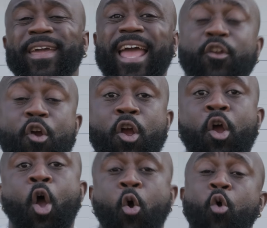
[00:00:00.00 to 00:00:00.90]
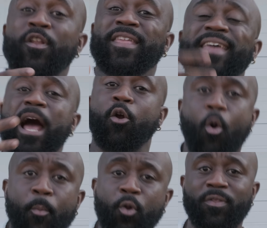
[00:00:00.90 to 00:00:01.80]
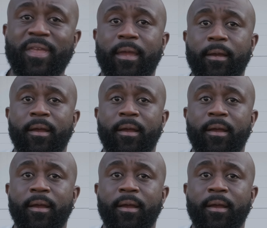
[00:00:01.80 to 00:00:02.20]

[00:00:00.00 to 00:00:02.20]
quelqu'un qu'on connaît dans la communauté.